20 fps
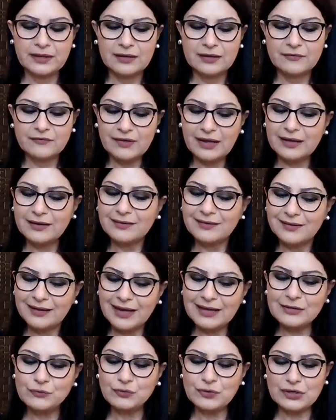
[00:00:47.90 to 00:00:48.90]

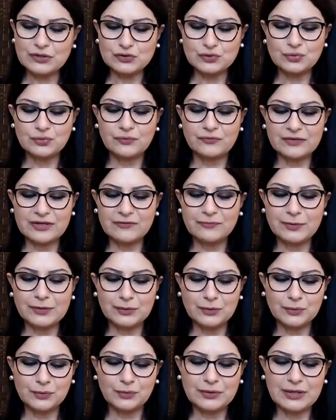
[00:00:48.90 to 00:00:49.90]
فخلونا نشوف كيف بده
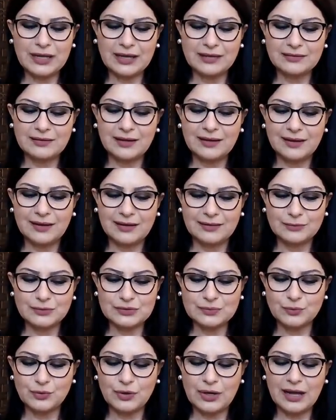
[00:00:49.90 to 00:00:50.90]
يكون هيدا
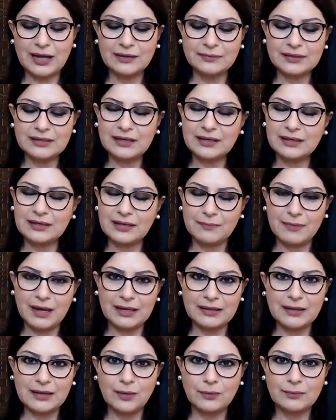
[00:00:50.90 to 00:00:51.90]
الاسبوع البدايه مع
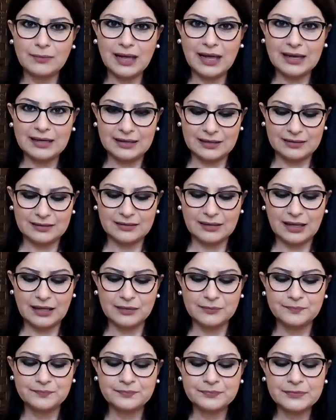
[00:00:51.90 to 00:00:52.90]
يوم
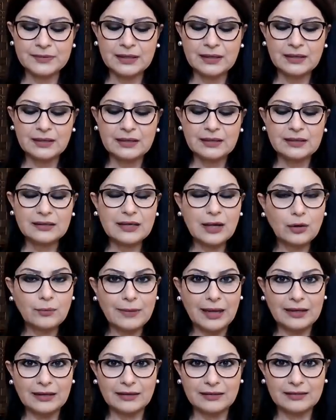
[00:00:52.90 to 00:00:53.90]
الاثنين يوم
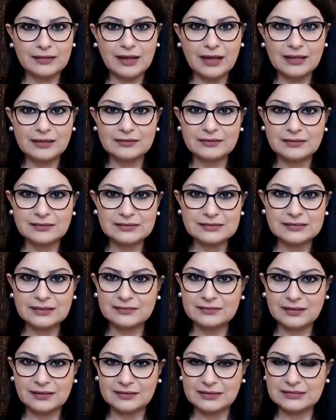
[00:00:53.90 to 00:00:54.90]
الاثنين
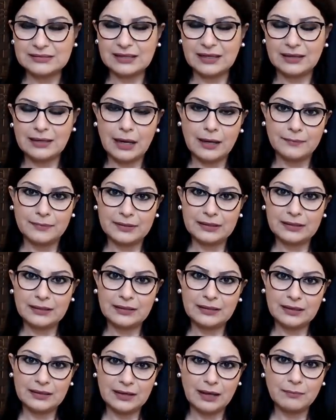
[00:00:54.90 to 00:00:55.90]
6 نيسان
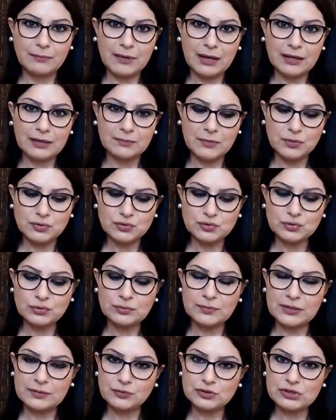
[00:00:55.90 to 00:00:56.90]
أبريل القمر موجود
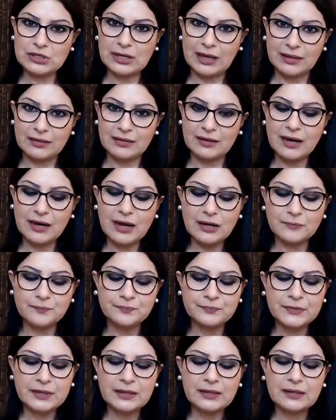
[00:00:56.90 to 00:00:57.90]
ببرج العذراء
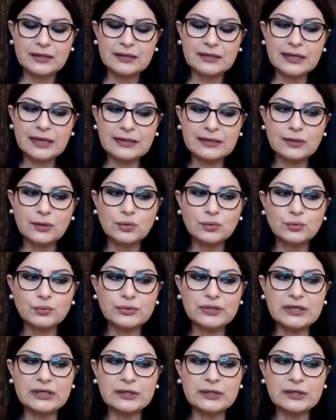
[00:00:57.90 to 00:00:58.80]
يلي هو